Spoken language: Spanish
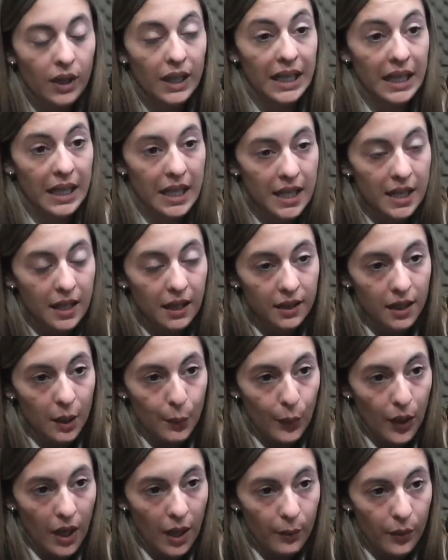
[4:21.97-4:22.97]
que le dedican
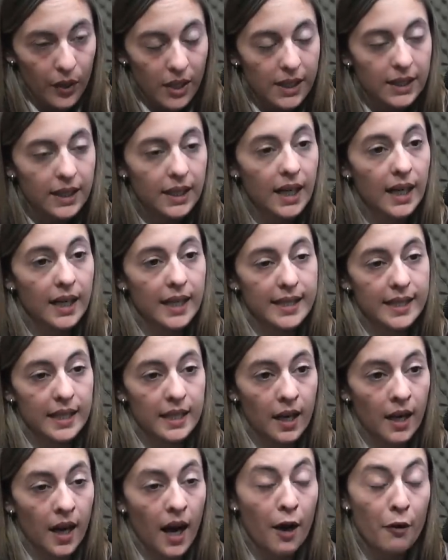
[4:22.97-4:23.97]
tiempo a la política, que
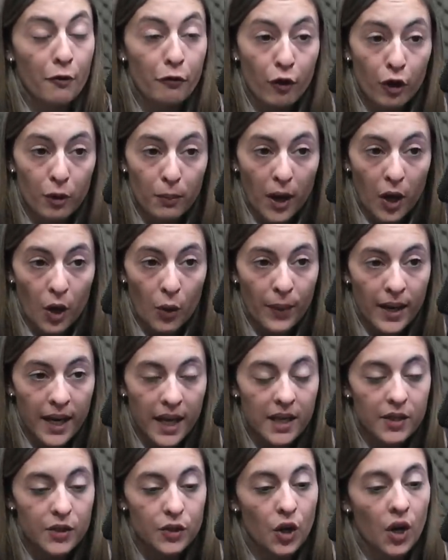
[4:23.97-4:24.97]
se han formado para
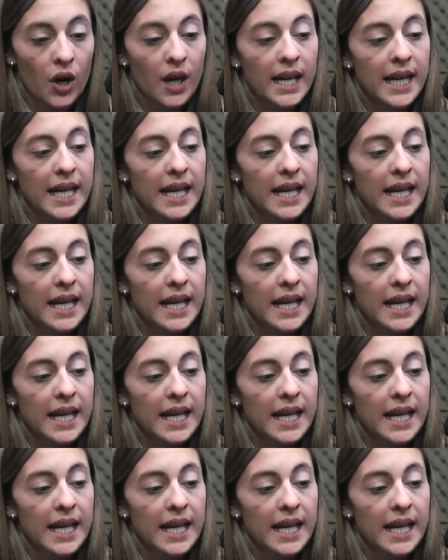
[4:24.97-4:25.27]
eso